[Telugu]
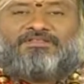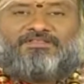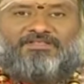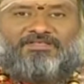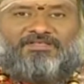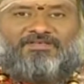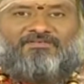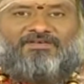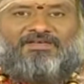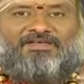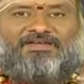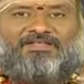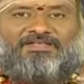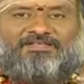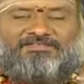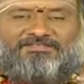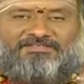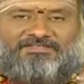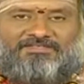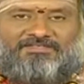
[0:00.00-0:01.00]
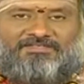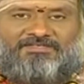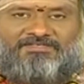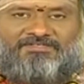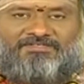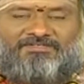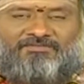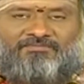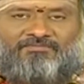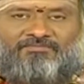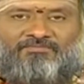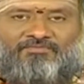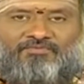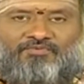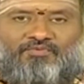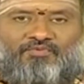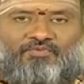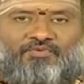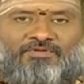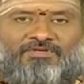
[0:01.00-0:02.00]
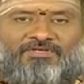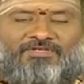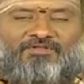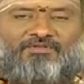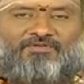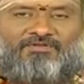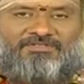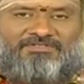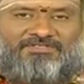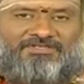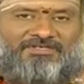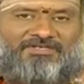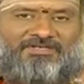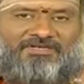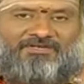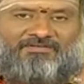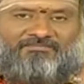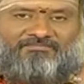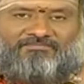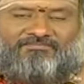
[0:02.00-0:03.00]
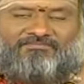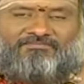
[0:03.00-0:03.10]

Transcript: దేవాలయ సందర్శనం కోటి దోషహరణం